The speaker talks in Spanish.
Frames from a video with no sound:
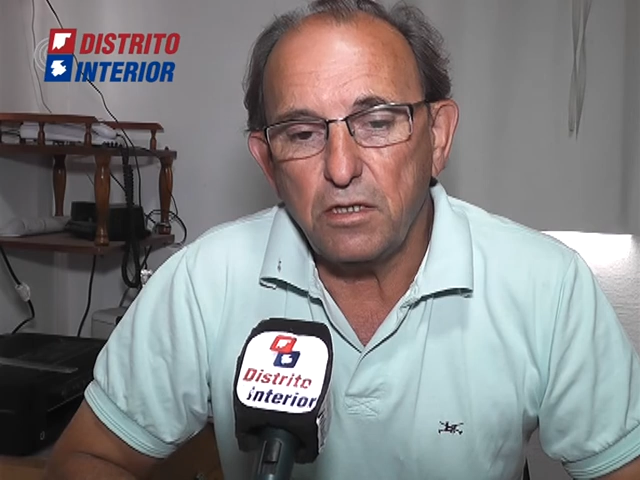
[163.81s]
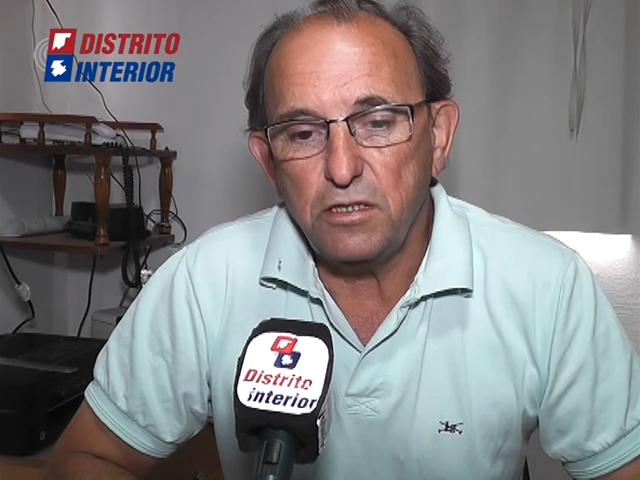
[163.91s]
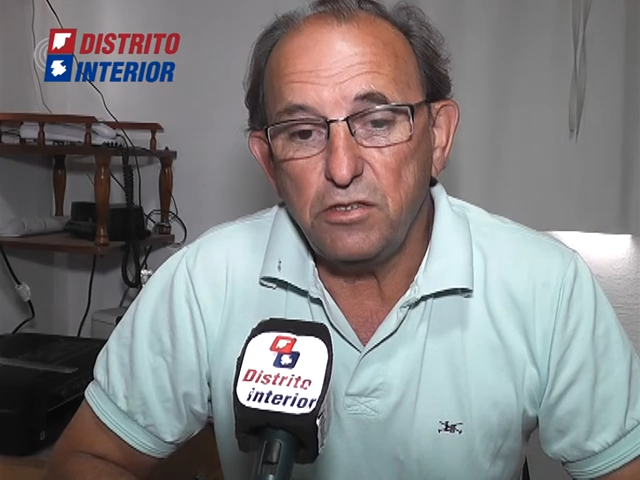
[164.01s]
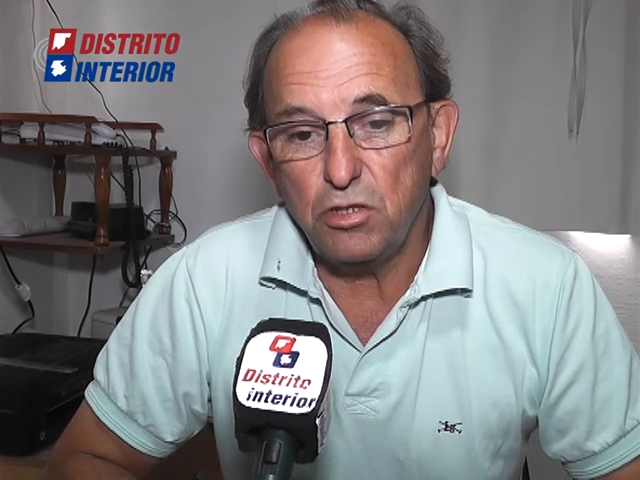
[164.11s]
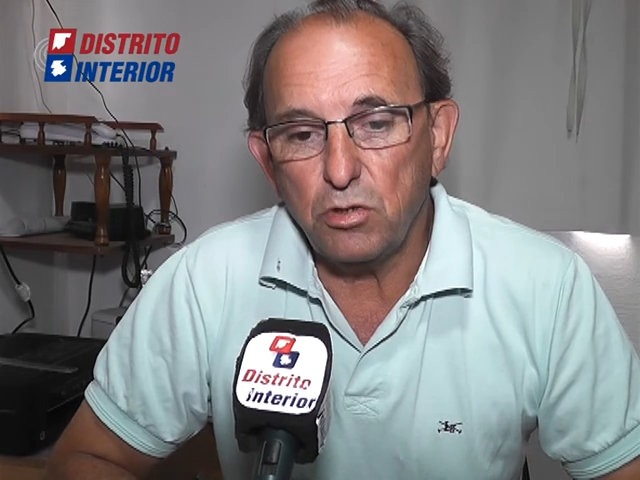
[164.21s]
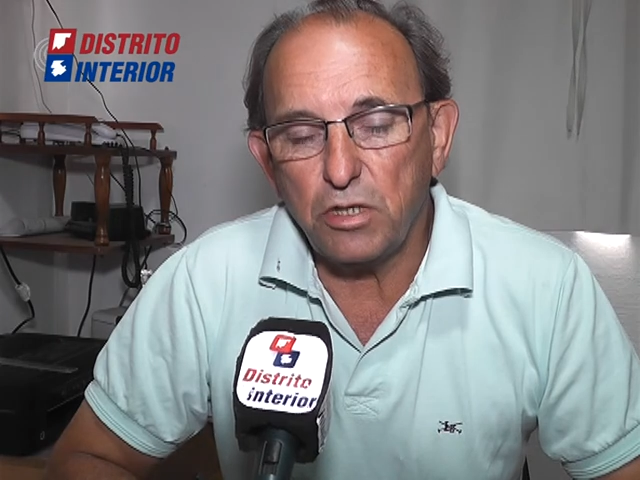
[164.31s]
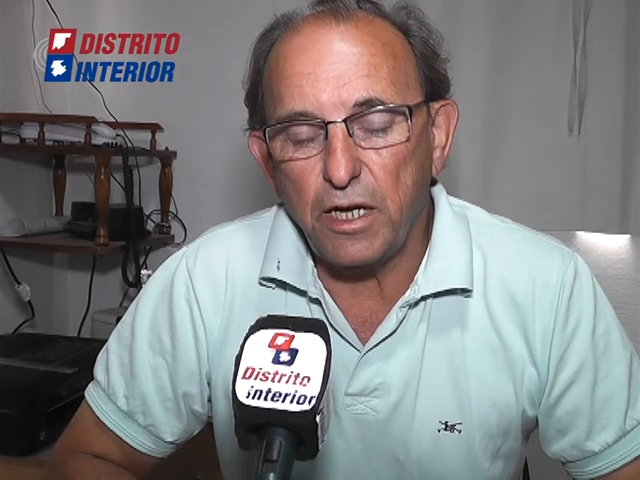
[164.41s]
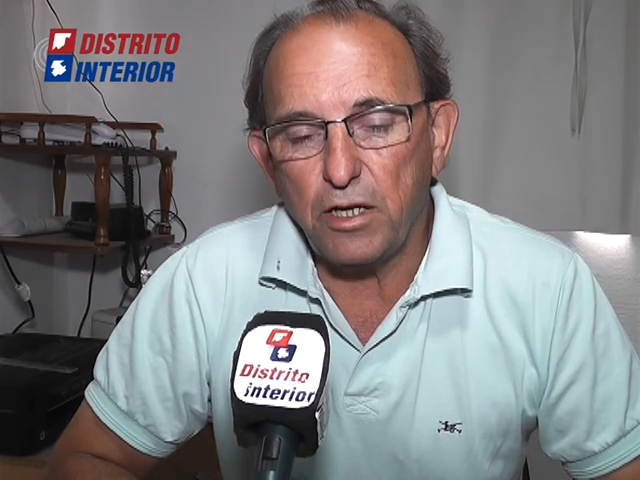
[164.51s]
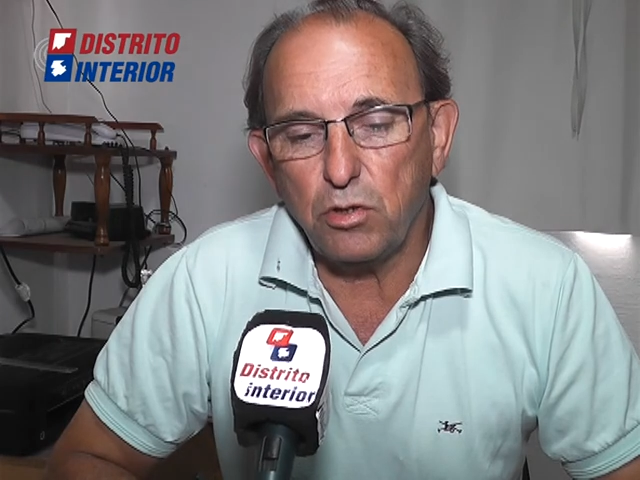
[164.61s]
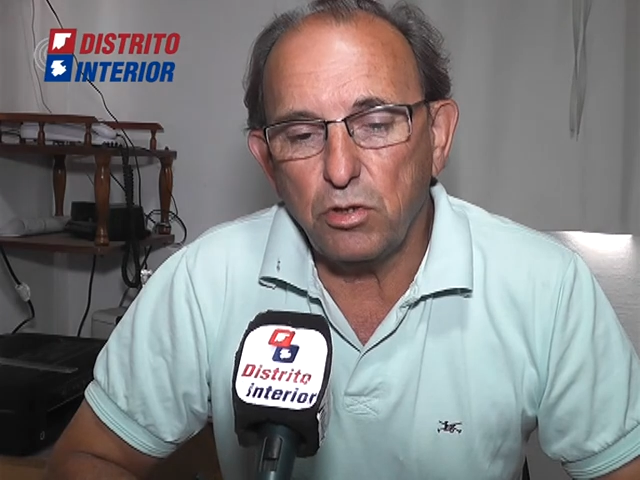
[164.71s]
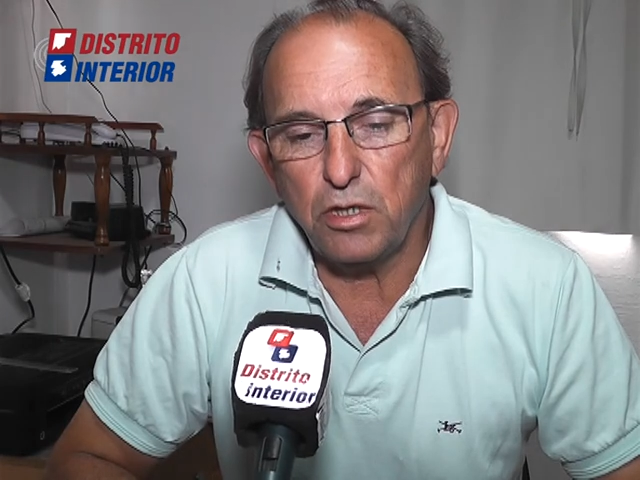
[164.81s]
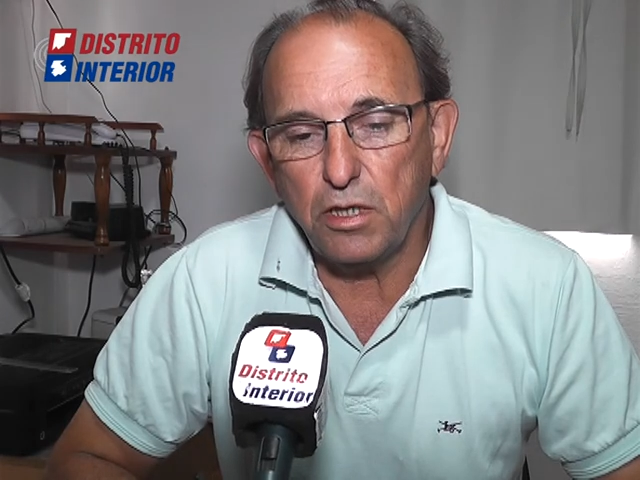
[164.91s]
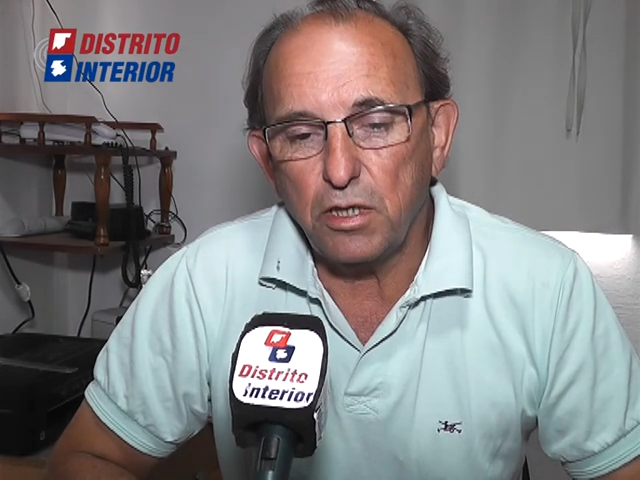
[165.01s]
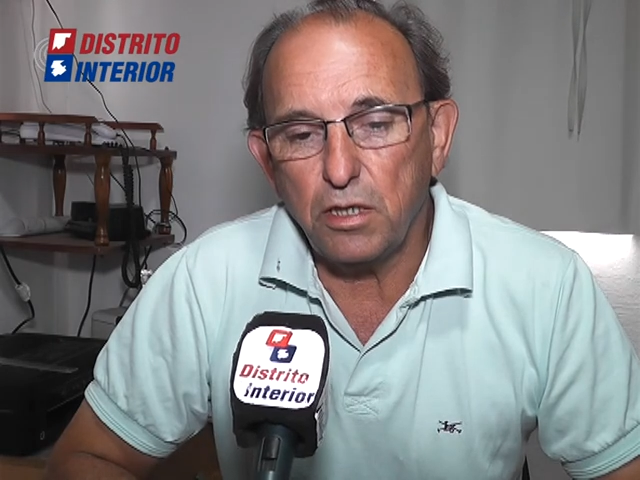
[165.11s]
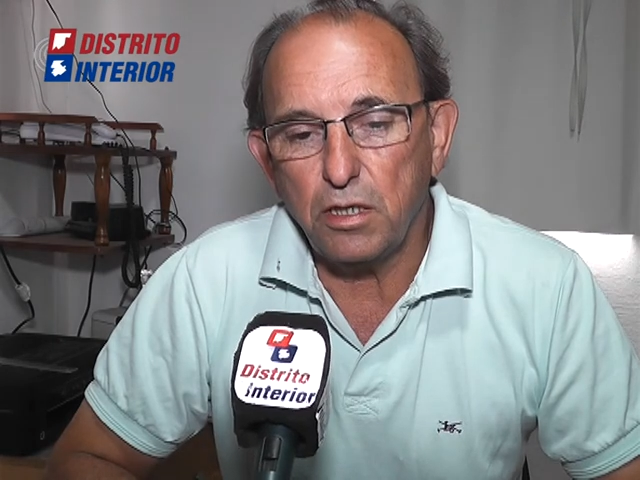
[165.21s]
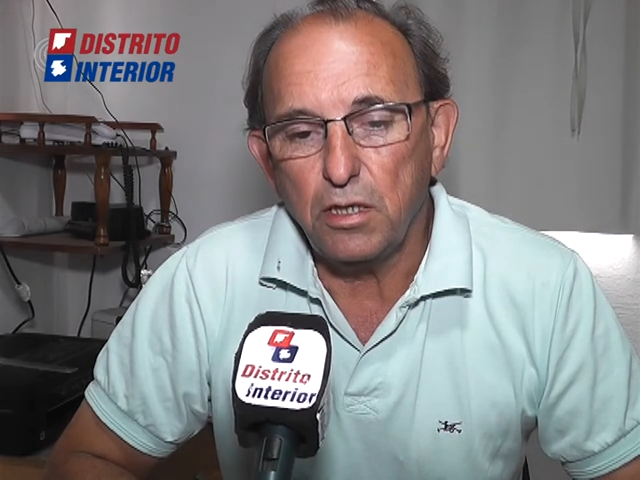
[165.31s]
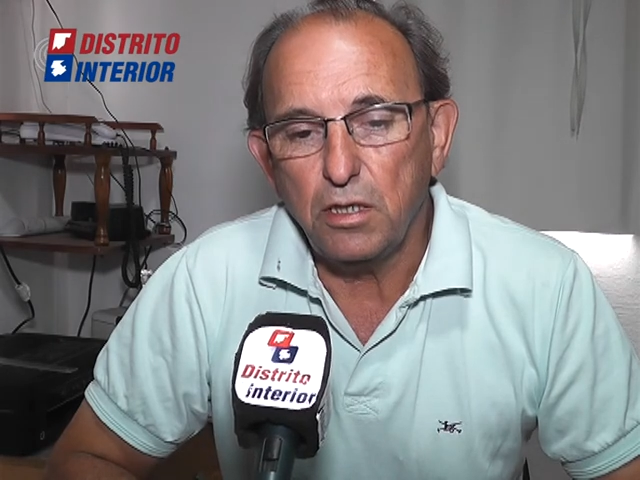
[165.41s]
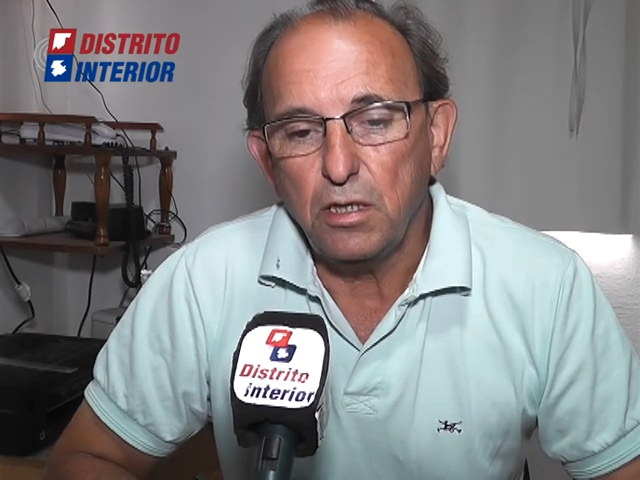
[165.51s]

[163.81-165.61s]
se hicieron cargo de,